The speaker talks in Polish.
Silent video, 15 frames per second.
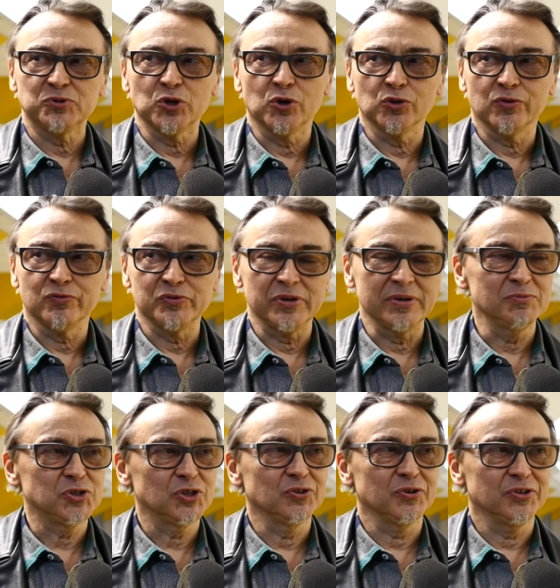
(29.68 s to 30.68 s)
Przygotowujemy
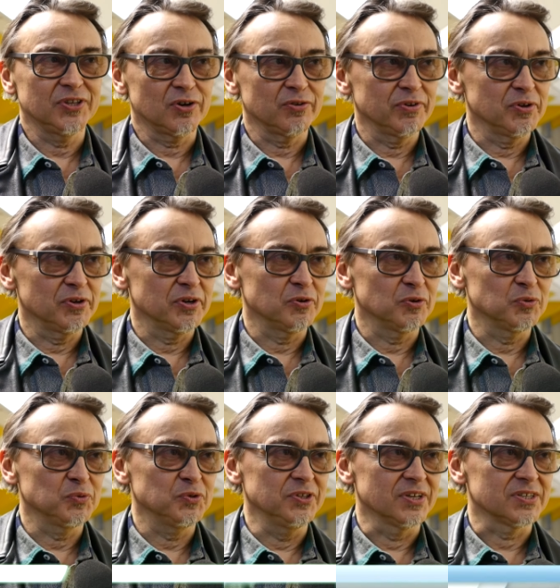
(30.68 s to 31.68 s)
się do gitarowego
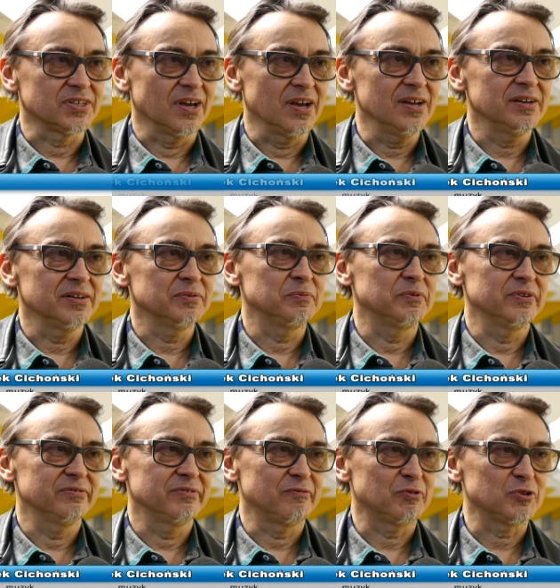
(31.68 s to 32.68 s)
rekordu Guinnessa
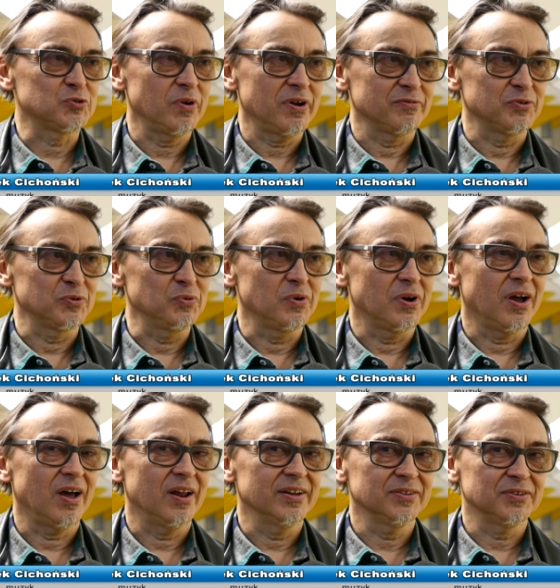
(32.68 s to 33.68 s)
we Wrocławiu,
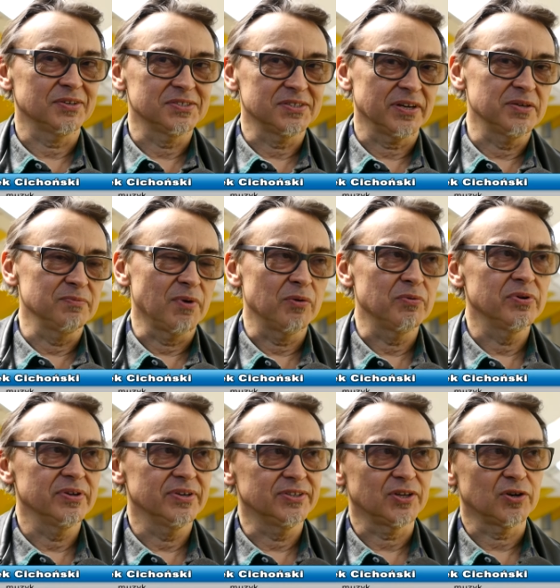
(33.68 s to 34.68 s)
ale to jest taki
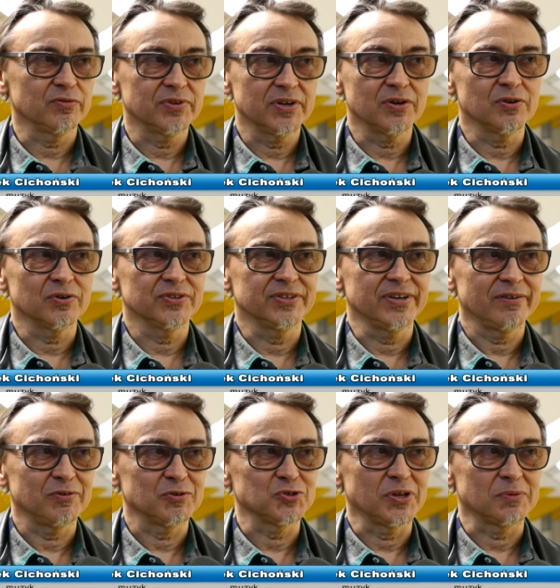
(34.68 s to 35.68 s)
mały gitarowy rekord
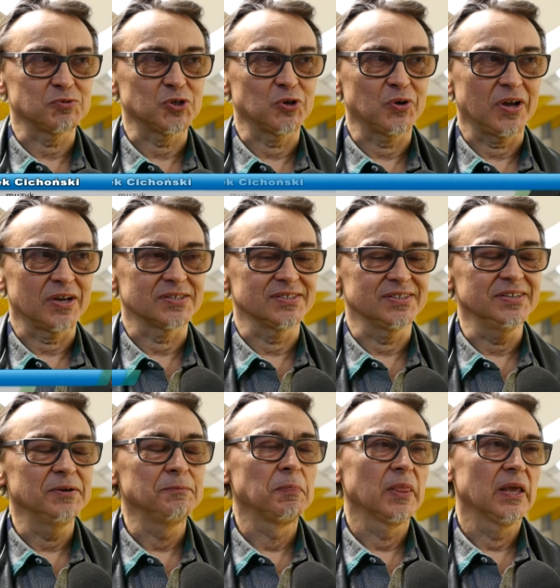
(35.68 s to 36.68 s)
Jaworzna przy
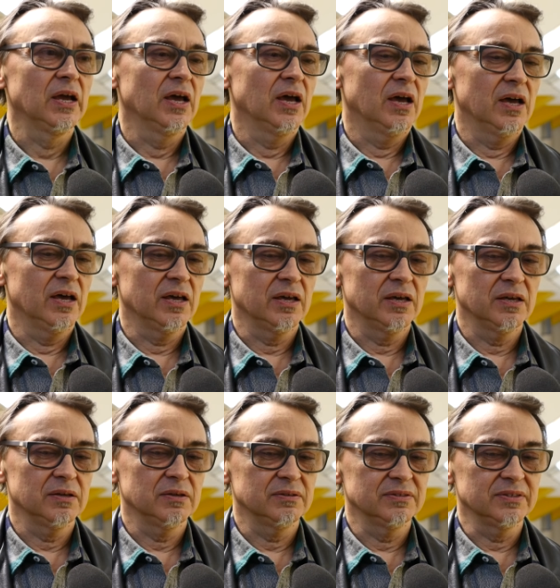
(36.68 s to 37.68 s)
okazji. E,
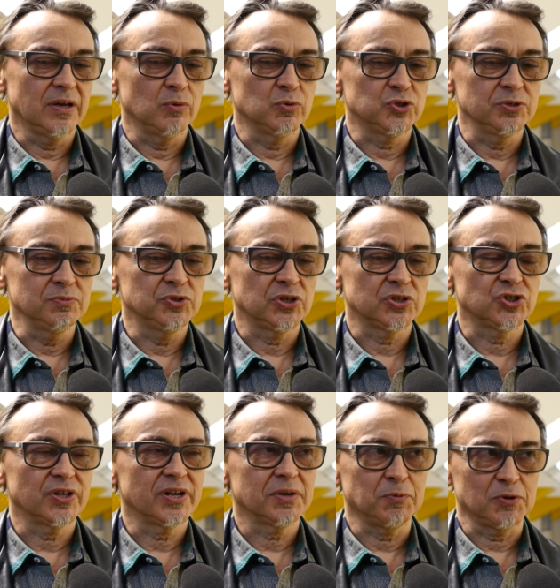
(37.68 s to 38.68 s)
nauczymy się
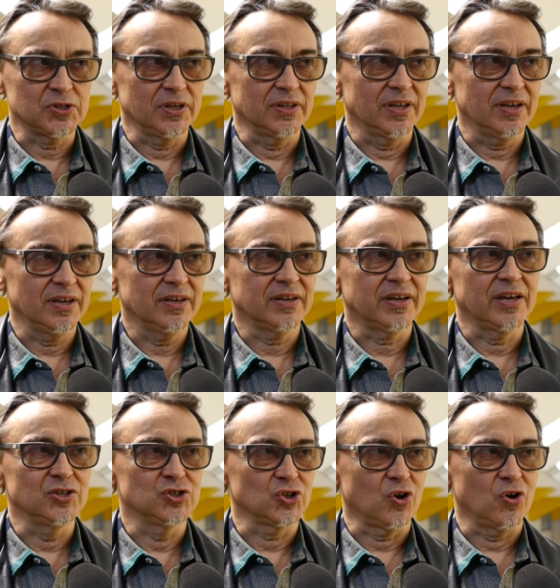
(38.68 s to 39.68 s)
czterech piosenek,
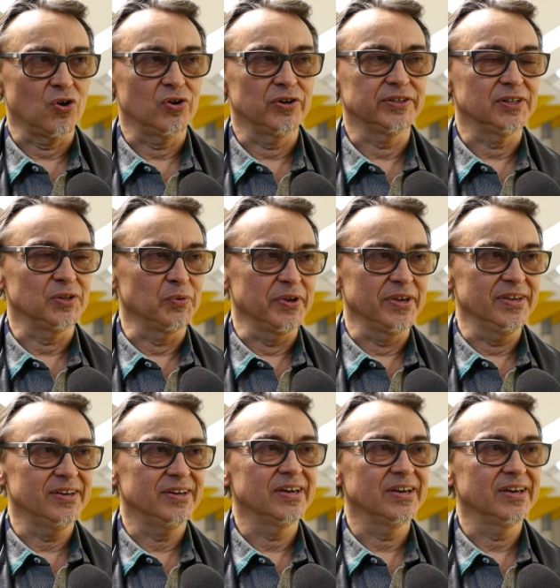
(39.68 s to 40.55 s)
Hey Joe, Little Wing,